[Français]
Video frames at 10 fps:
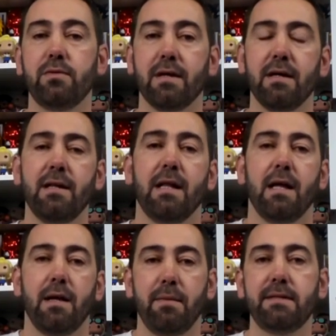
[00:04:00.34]
temps.
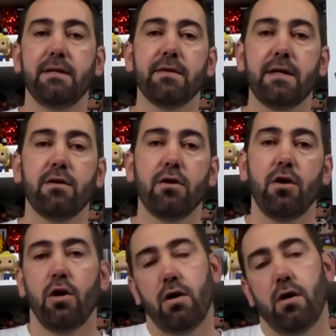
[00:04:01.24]
Mais c'est vrai que
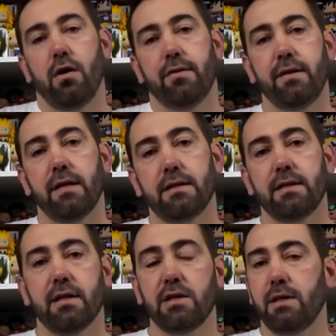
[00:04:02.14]
ces derniers
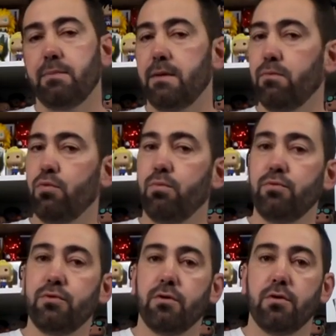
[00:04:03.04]
temps, j'ai pris beaucoup
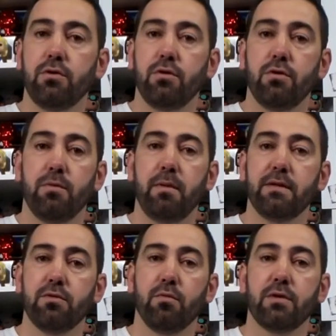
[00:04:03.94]
plus de, place
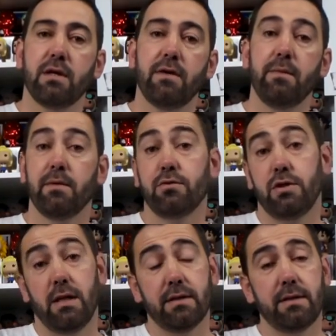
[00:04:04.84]
sur mon travail parce que
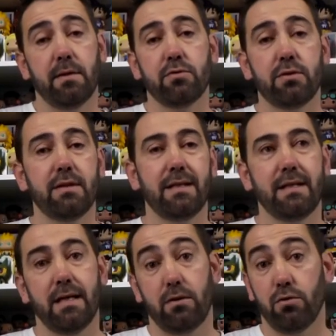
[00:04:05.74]
j'ai lancé ma société
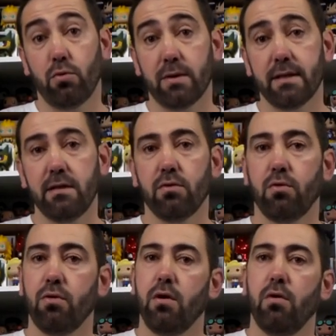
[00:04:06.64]
qui il a que 3 ans. Donc
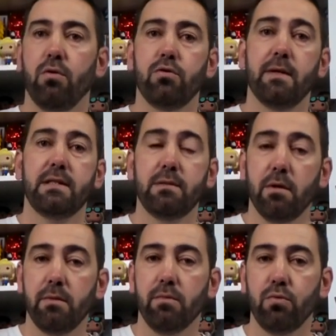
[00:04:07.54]
euh, automatiquement,
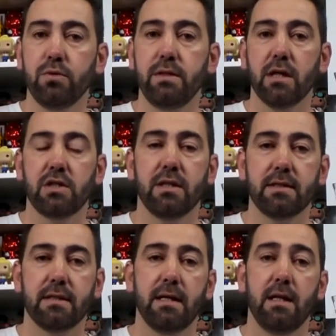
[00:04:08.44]
on met beaucoup d'énergie dans
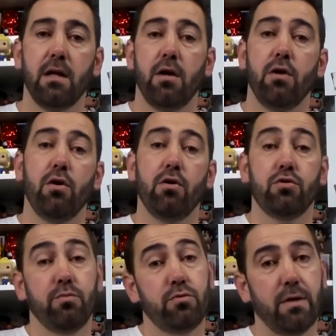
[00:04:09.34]
ça. Euh, je
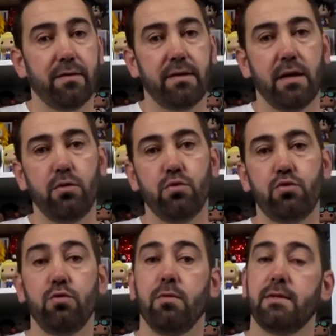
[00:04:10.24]
me suis lancé dans
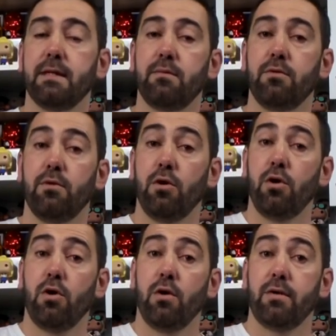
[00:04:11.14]
YouTube, ça me,
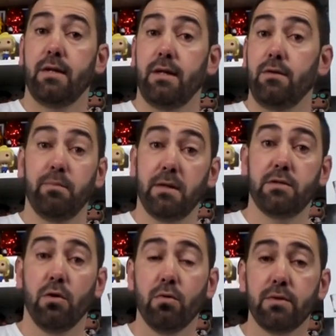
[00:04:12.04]
c'est une
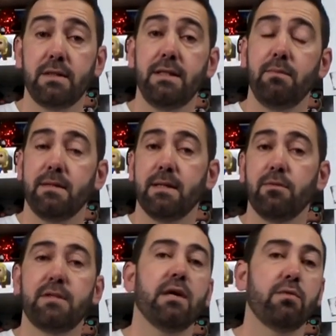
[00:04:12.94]
passion aussi, mais ça me
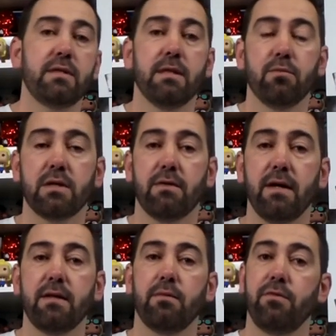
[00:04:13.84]
sert aussi dans mon
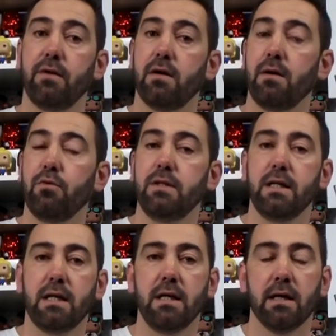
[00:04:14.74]
travail, ça me fait ramener des
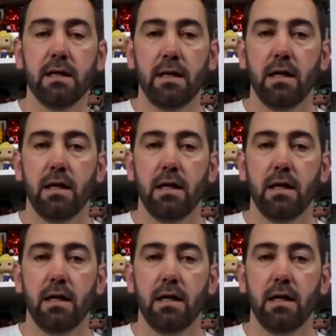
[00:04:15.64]
clients.